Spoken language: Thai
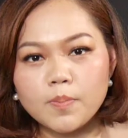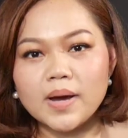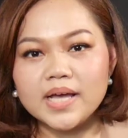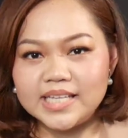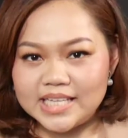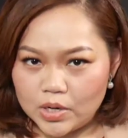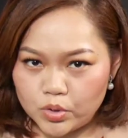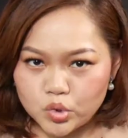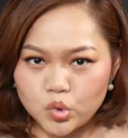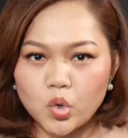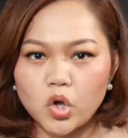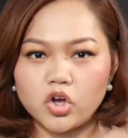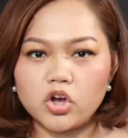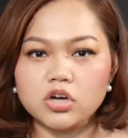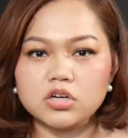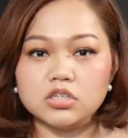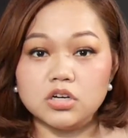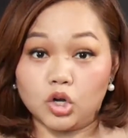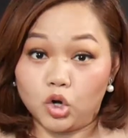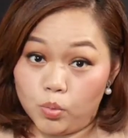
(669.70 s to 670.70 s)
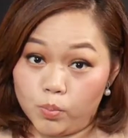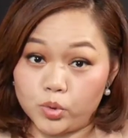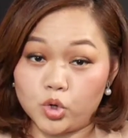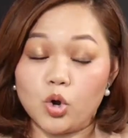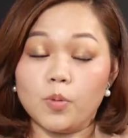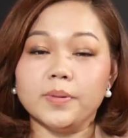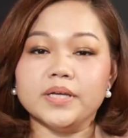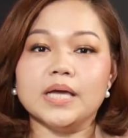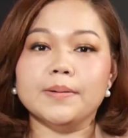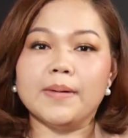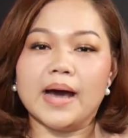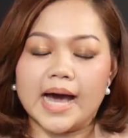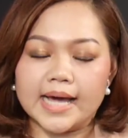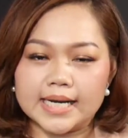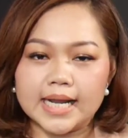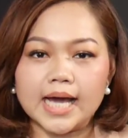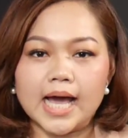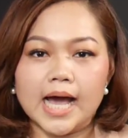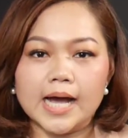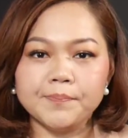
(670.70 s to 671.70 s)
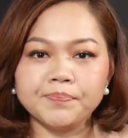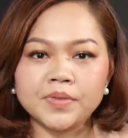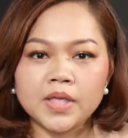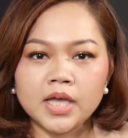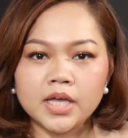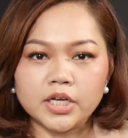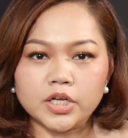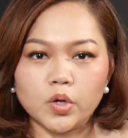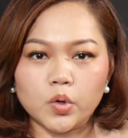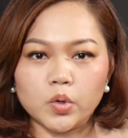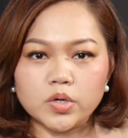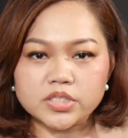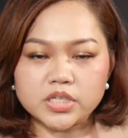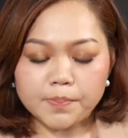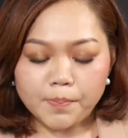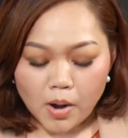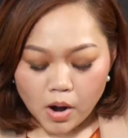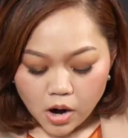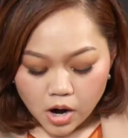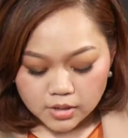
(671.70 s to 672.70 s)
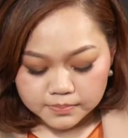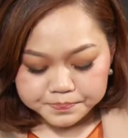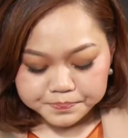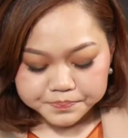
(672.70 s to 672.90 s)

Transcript: เอี่ยวด้วยก็คือกลุ่มโรงพยาบาลนะคะ โดยเฉพาะ